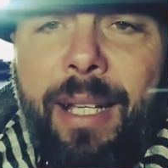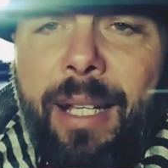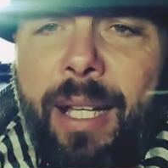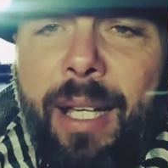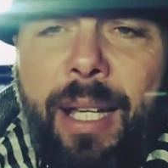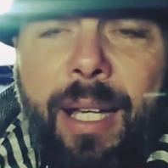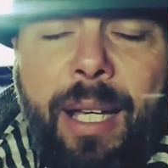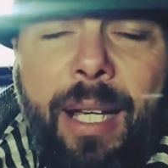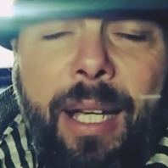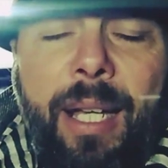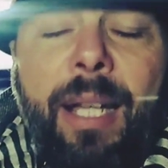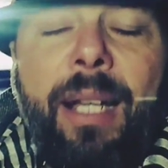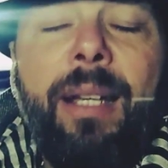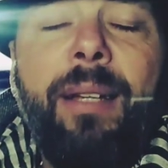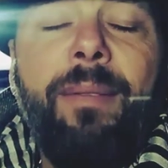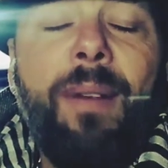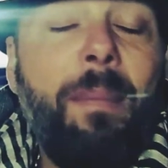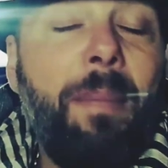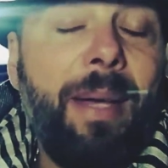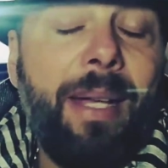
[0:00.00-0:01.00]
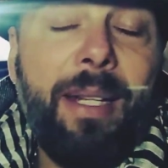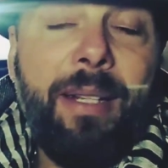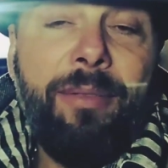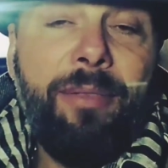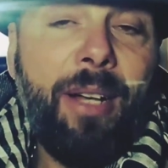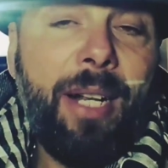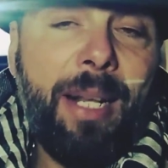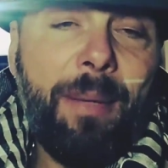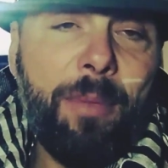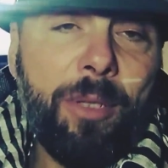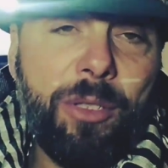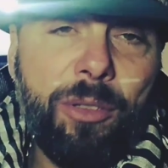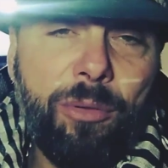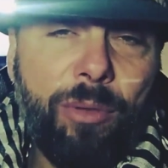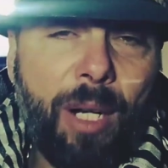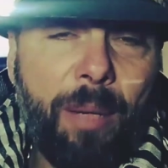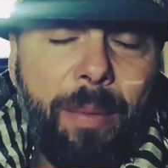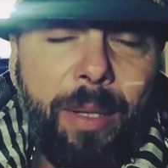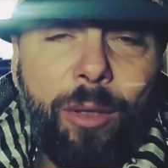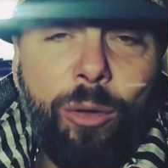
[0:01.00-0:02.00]
eh, vabbè, rifaremo
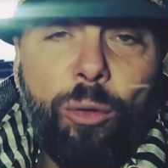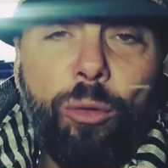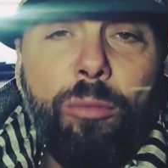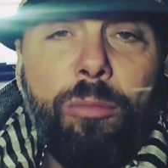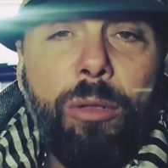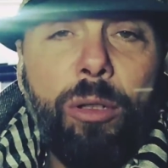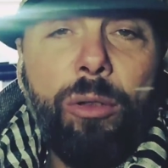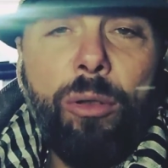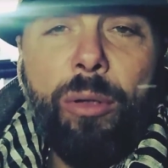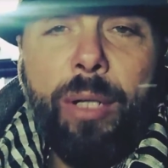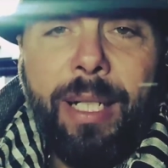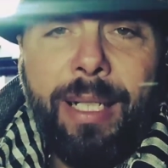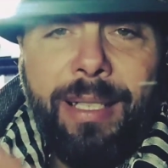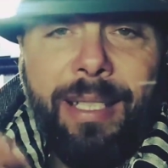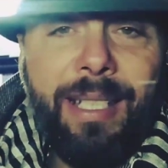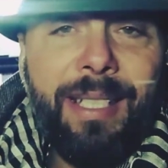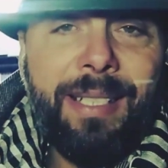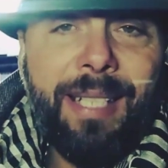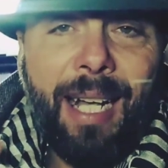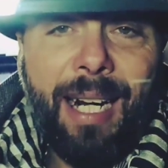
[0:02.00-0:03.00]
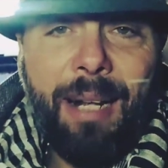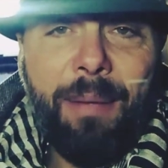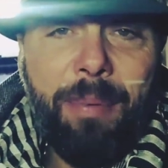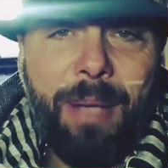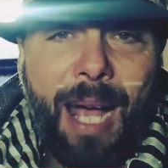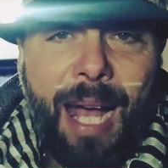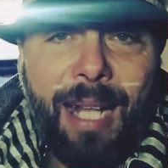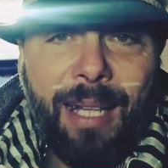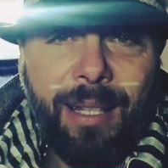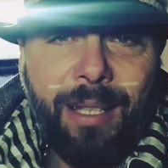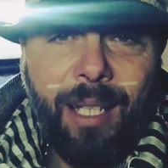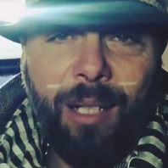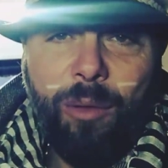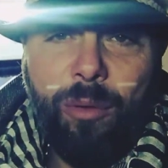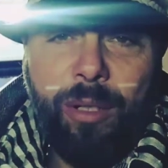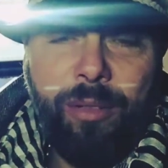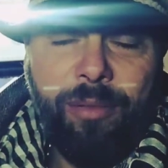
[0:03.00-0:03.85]
sicuramente un motore di sana pianta, lo